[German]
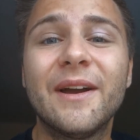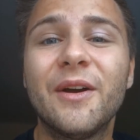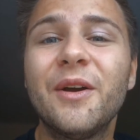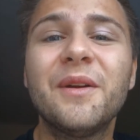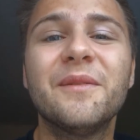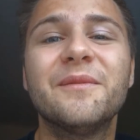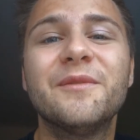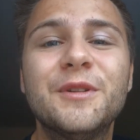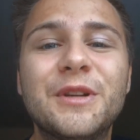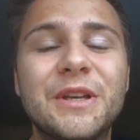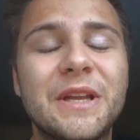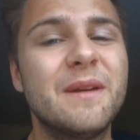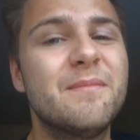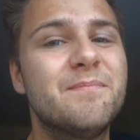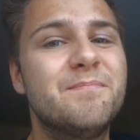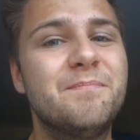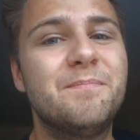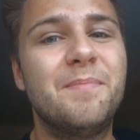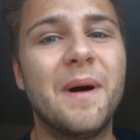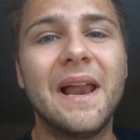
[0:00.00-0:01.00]
Rücken wird
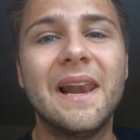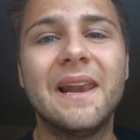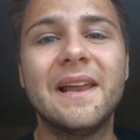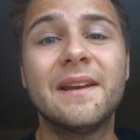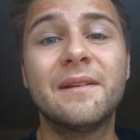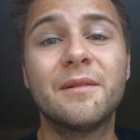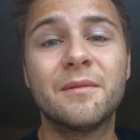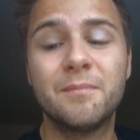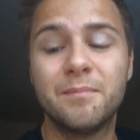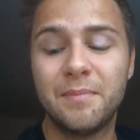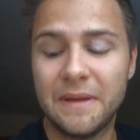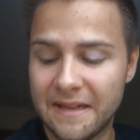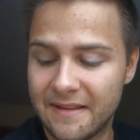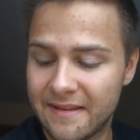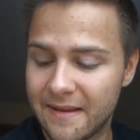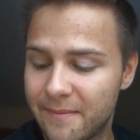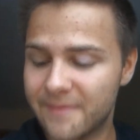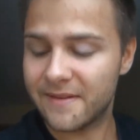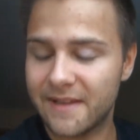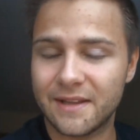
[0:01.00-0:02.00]
geballert und
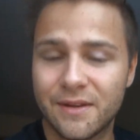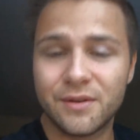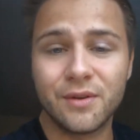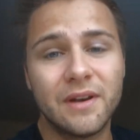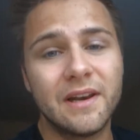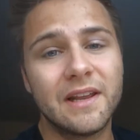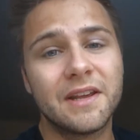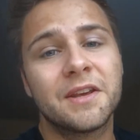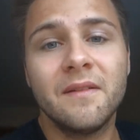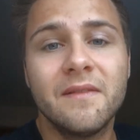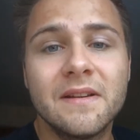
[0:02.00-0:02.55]
Bizeps natürlich.